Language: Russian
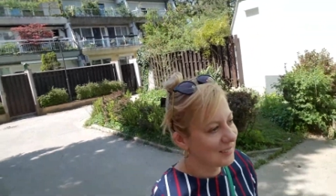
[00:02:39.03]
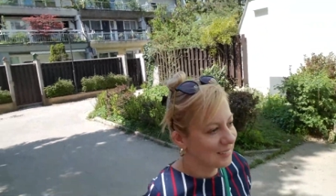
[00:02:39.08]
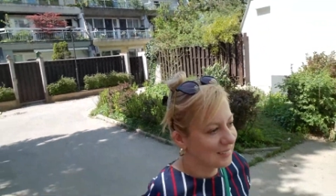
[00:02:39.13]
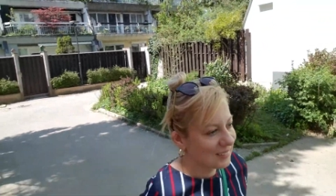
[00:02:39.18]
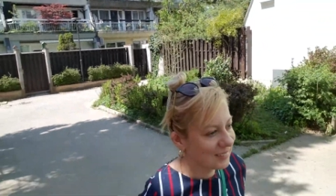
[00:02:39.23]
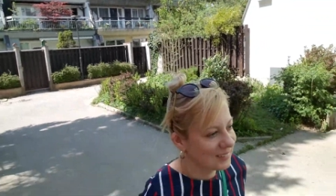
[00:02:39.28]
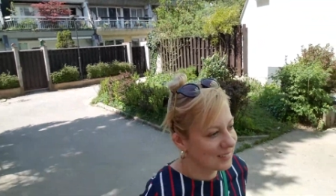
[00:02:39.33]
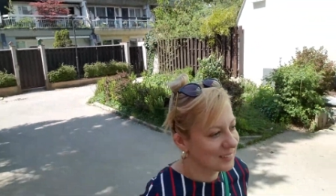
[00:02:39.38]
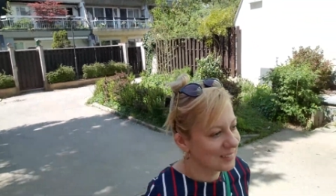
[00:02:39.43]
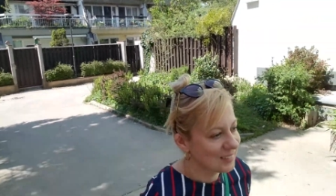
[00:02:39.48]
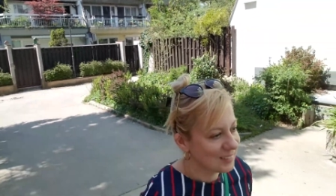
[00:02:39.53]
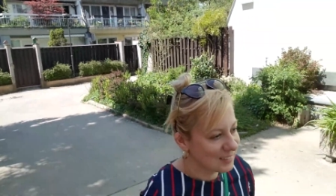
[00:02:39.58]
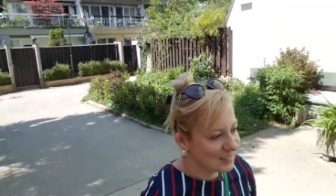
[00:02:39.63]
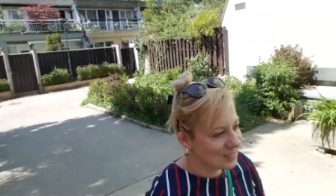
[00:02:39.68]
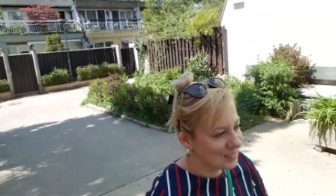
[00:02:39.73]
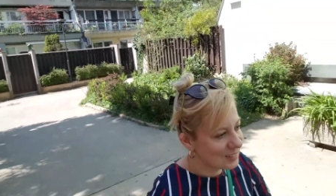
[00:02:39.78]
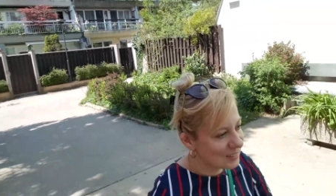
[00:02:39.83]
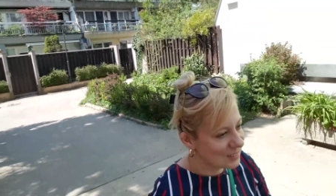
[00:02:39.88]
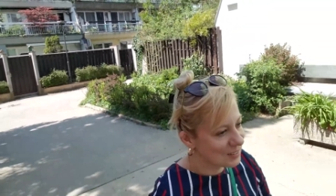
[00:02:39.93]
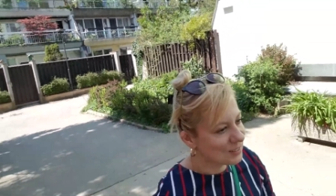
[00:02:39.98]
э, я
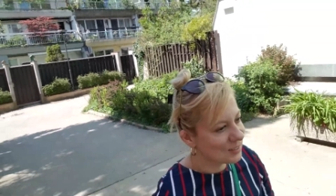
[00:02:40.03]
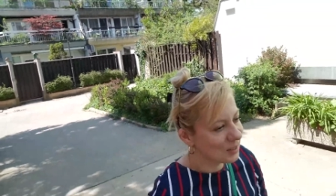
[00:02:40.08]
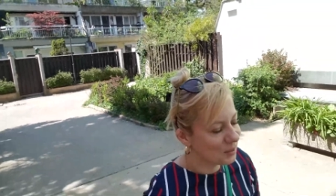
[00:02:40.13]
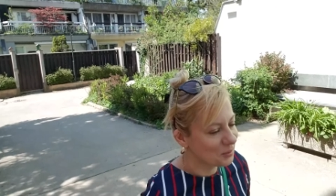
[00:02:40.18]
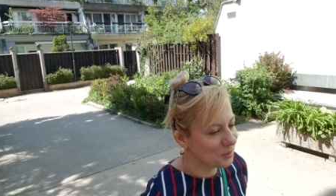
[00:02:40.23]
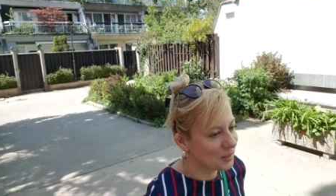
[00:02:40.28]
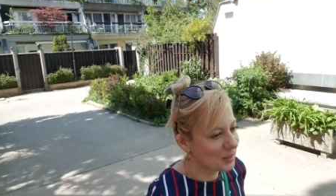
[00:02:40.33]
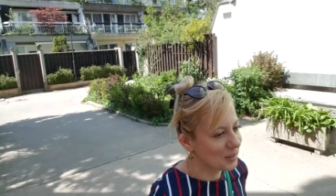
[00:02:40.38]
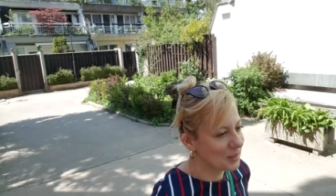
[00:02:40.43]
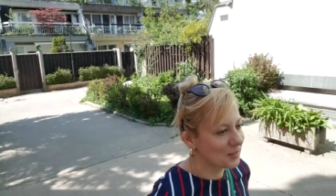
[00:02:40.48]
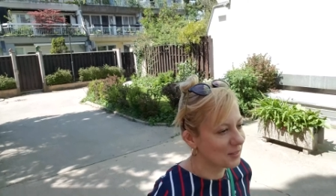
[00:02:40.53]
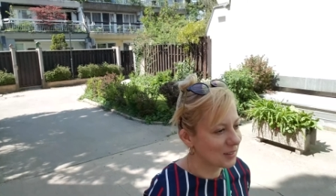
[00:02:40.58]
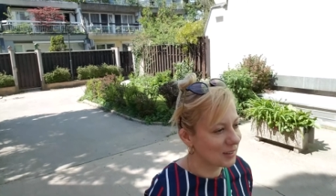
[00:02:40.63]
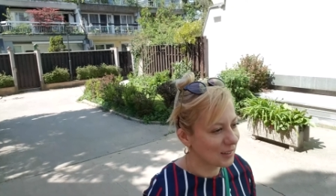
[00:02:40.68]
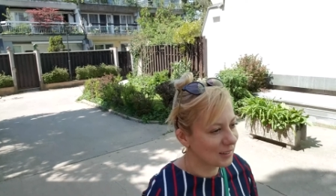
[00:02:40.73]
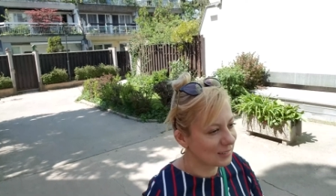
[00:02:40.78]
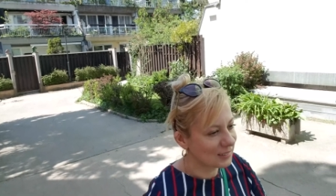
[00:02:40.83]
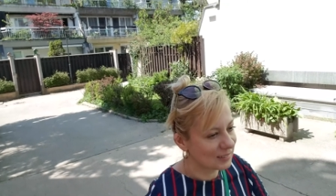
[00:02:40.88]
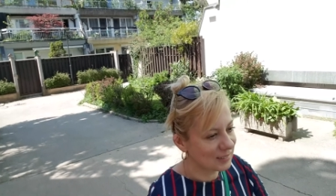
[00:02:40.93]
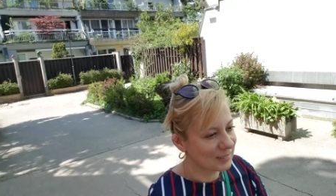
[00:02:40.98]
не жила в Киеве
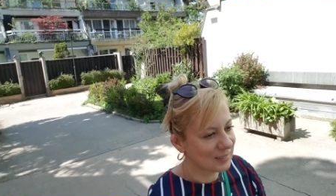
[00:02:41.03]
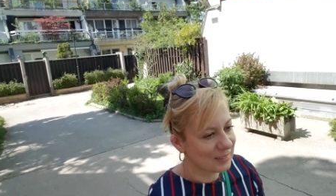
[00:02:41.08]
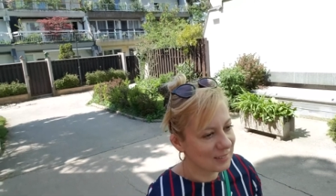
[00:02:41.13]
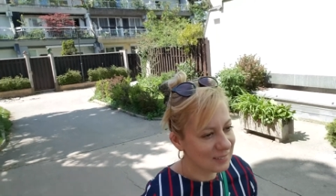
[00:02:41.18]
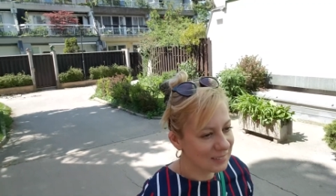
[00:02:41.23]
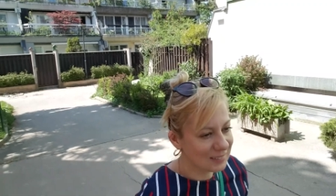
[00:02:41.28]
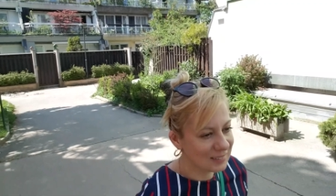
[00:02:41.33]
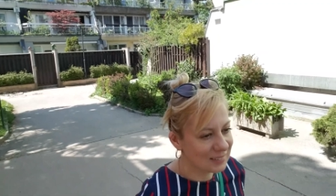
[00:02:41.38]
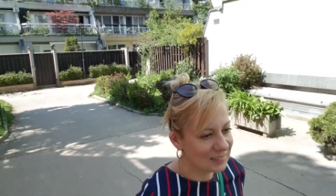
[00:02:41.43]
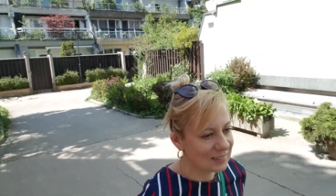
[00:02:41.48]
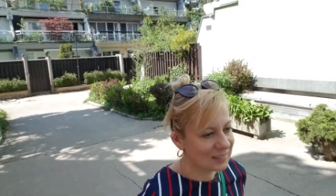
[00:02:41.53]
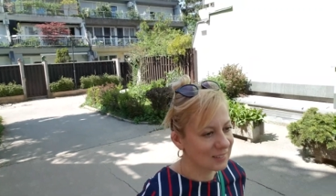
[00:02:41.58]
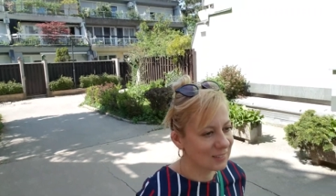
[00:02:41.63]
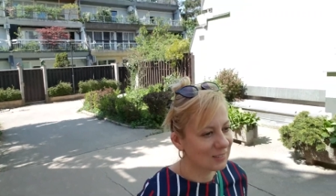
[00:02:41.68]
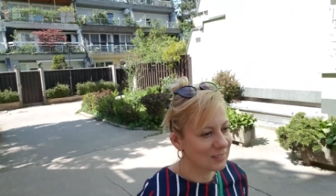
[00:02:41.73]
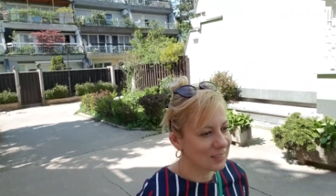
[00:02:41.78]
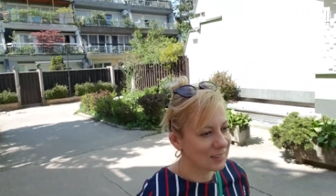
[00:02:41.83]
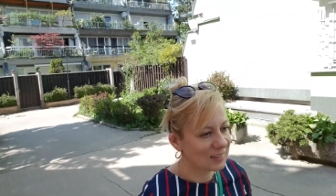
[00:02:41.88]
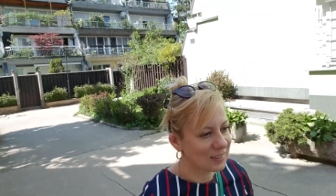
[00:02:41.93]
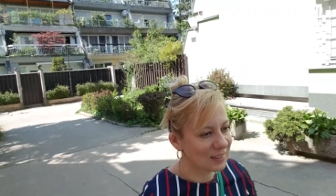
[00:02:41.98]
ранее, да,
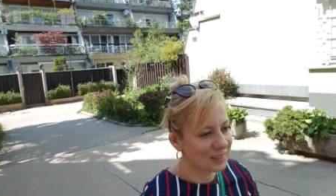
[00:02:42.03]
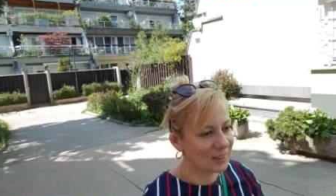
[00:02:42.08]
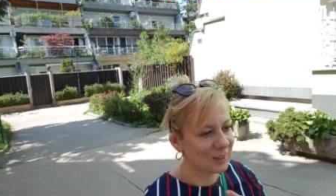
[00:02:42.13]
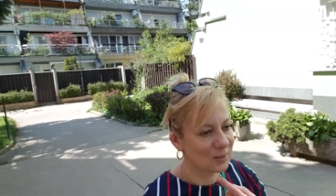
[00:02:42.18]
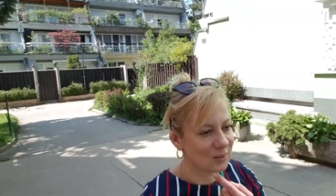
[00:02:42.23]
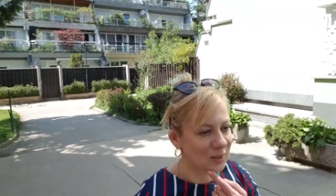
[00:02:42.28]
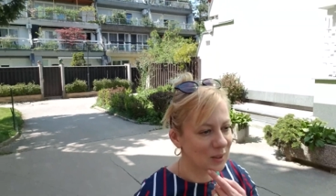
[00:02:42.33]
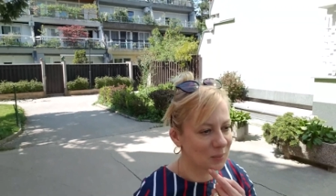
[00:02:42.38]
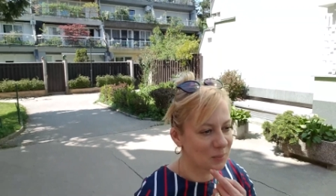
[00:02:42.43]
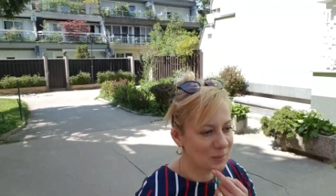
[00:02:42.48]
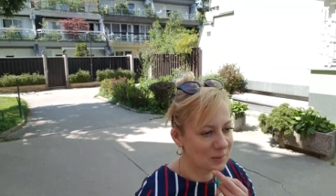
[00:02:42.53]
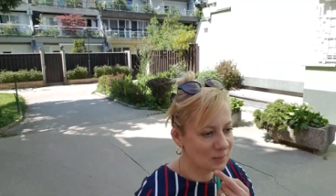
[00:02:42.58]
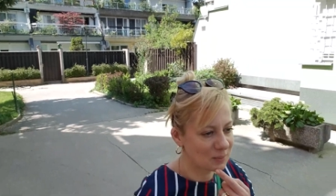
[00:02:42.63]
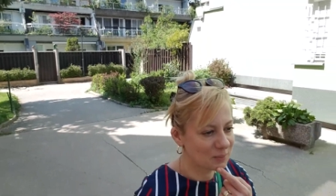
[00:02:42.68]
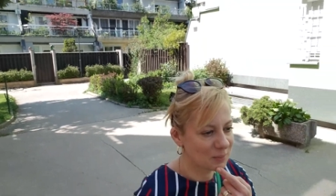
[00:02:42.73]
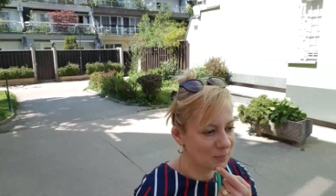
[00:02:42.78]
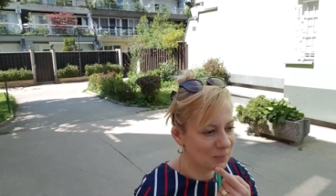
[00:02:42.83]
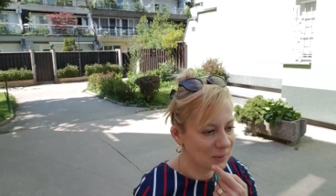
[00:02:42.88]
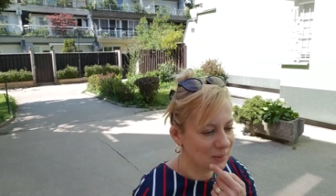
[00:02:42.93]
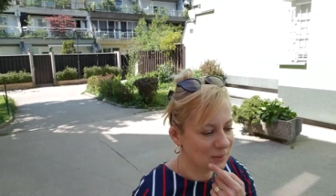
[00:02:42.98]
ну так как я туда, по,
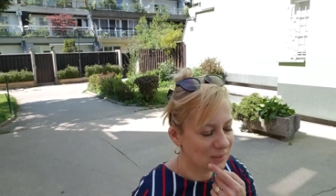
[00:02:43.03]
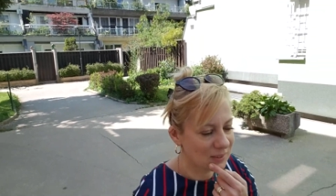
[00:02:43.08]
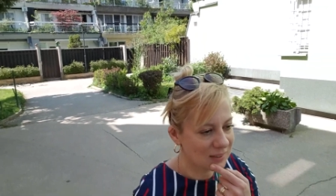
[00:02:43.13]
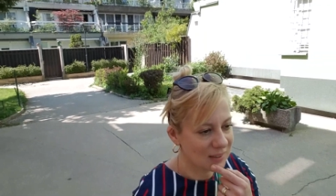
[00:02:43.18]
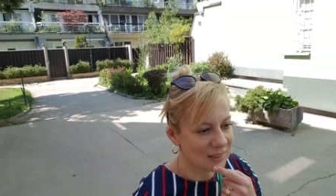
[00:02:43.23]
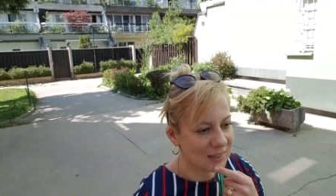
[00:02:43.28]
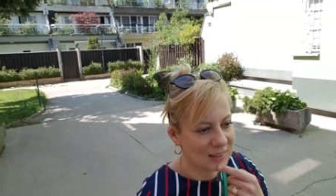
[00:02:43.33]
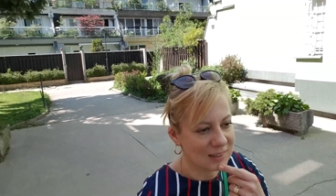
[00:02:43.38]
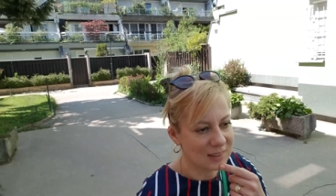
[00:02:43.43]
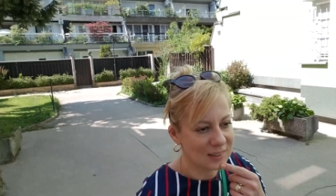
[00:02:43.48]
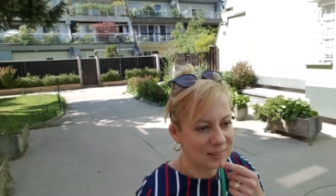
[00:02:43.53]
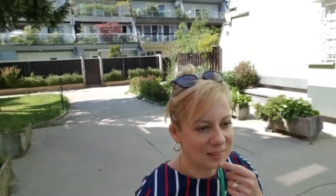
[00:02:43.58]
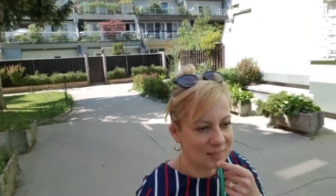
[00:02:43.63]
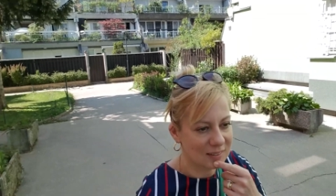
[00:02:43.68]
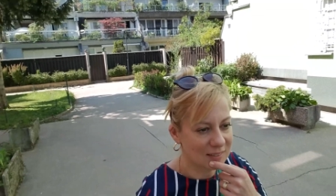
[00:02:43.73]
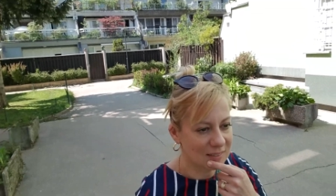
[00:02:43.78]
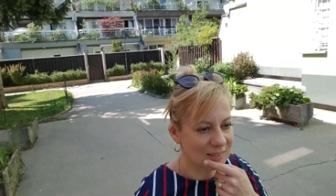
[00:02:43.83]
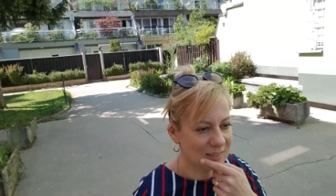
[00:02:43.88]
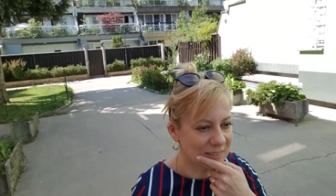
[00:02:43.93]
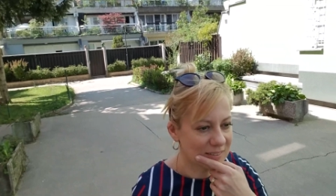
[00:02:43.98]
по, как я,
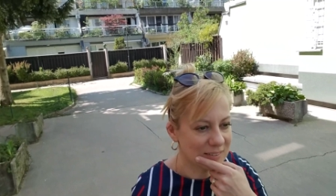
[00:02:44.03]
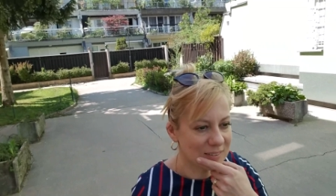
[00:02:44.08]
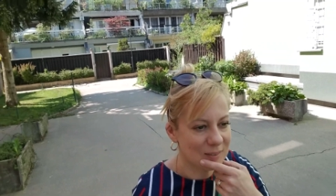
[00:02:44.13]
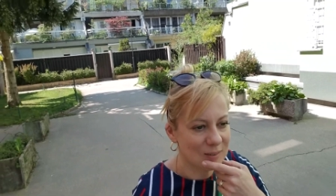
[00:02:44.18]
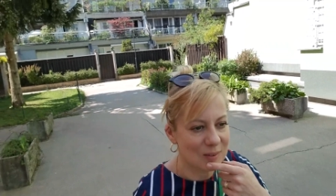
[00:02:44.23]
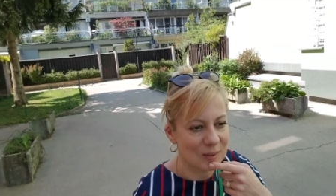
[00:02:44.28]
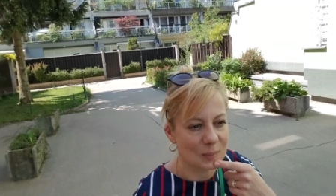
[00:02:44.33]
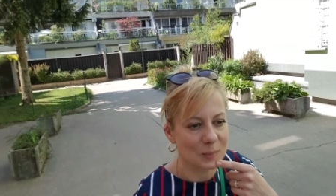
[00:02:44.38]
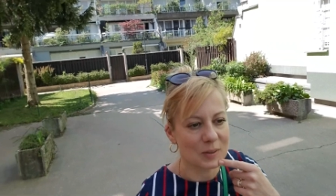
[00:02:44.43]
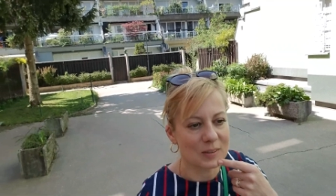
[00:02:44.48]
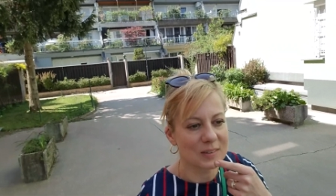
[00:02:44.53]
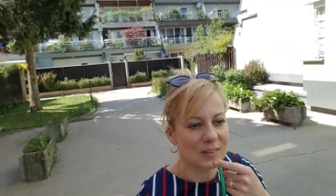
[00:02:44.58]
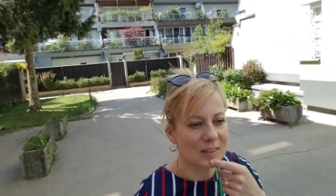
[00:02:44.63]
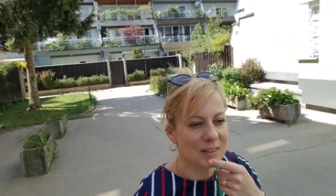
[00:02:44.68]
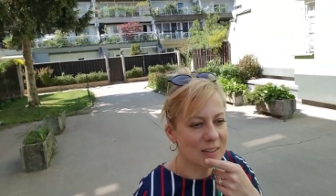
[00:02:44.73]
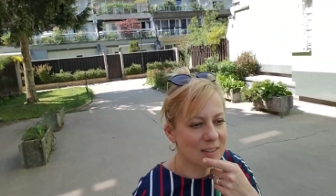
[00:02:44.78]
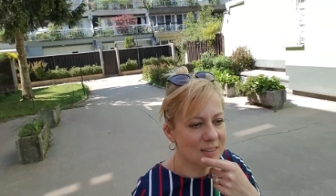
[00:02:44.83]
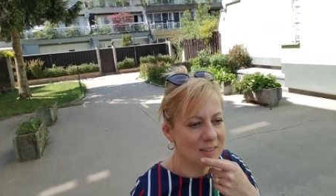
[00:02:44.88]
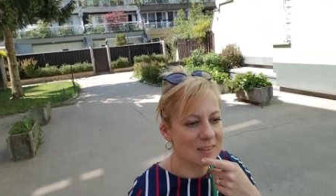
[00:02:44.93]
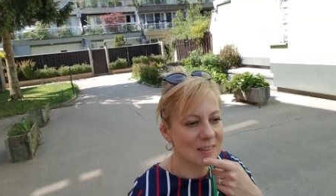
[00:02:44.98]
как я туда
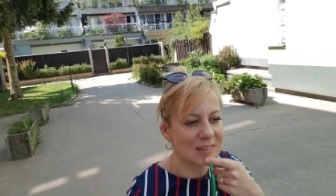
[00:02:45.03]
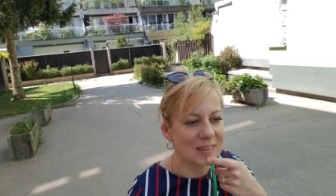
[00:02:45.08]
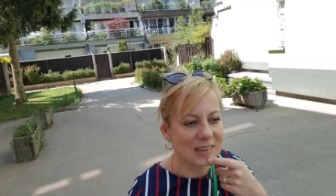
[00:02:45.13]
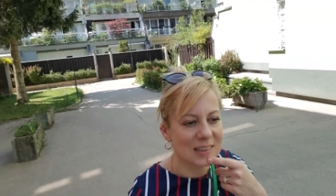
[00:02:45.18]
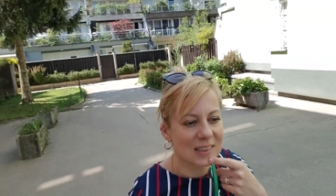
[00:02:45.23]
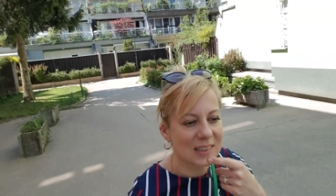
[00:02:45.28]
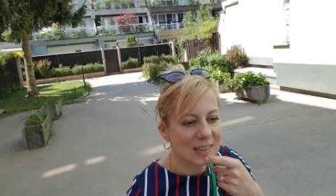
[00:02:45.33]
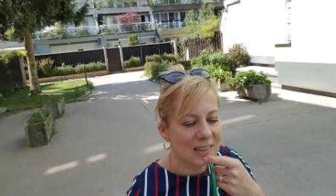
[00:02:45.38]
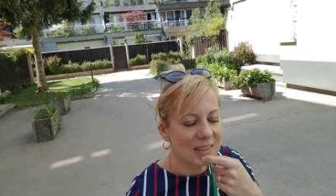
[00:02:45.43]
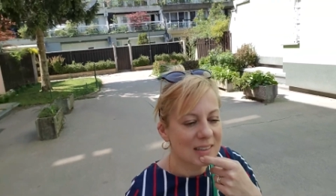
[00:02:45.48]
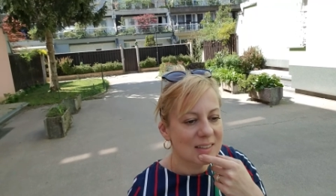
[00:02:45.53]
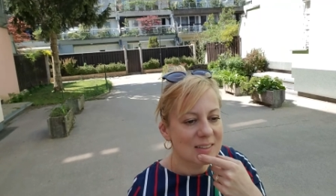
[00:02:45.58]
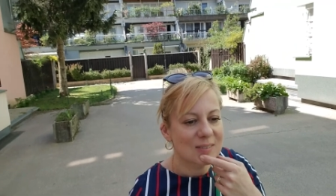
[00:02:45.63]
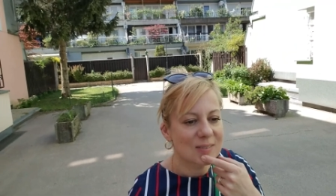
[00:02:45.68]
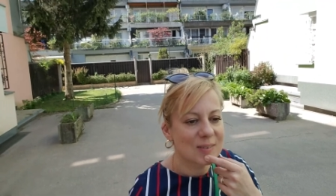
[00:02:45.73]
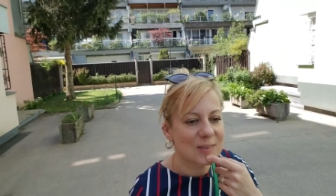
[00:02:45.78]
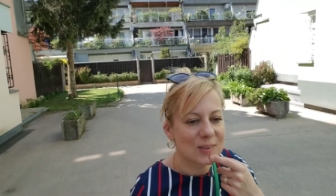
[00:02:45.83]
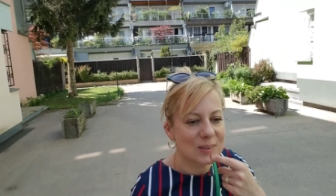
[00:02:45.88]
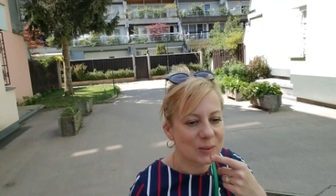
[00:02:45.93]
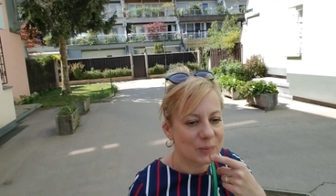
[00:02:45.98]
поселилась,
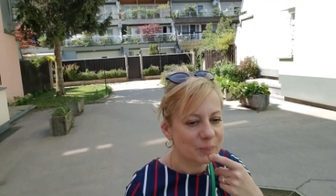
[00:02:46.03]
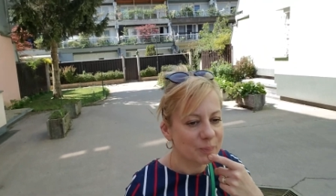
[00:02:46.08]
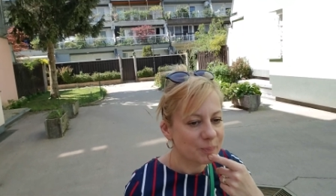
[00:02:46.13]
вот,